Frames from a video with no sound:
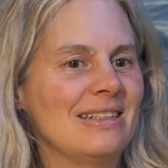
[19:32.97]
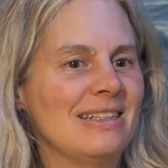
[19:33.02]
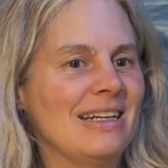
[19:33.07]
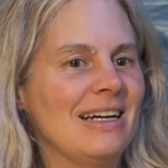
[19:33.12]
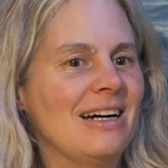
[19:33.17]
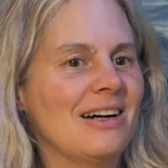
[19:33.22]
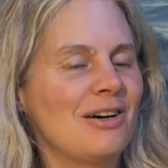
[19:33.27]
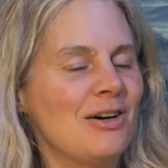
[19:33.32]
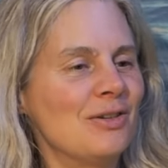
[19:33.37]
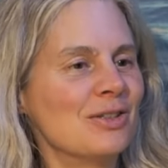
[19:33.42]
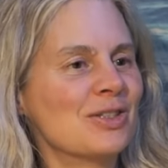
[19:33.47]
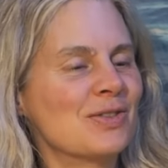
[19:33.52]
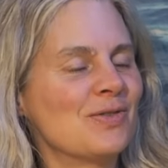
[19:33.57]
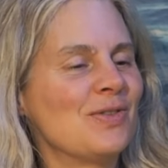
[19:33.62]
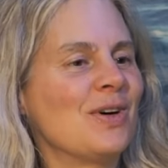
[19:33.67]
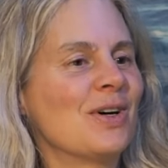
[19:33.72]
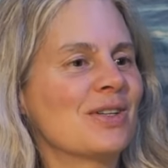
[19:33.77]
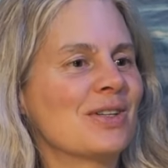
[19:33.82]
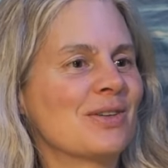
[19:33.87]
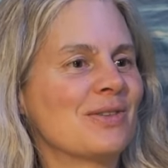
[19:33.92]
ne
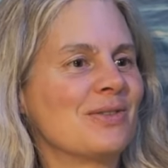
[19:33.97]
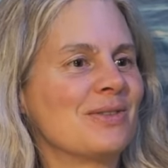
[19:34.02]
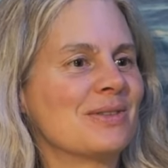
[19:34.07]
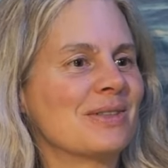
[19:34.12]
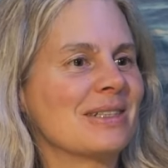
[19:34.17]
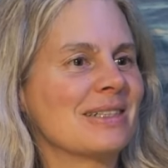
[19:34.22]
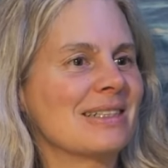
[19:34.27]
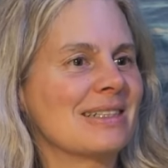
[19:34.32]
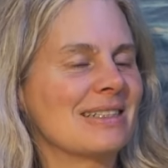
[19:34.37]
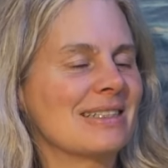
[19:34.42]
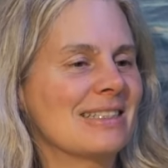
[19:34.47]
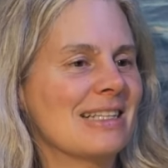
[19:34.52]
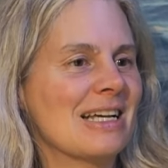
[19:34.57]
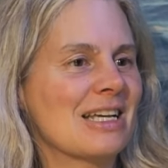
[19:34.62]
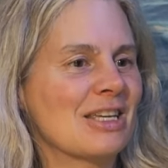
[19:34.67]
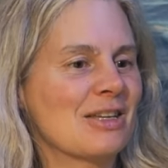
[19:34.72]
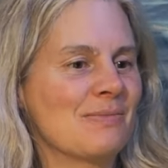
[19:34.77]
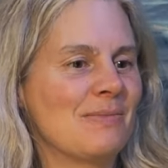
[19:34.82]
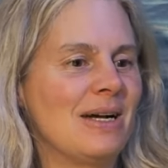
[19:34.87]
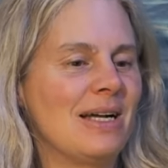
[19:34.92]
Herausforderung, sag
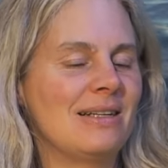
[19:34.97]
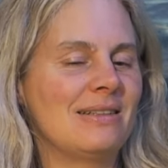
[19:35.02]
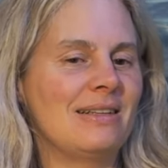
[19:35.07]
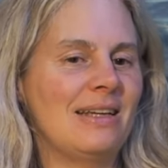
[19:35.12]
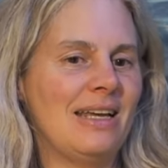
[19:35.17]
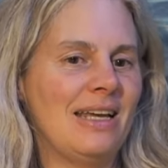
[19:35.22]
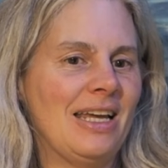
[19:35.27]
ich mal,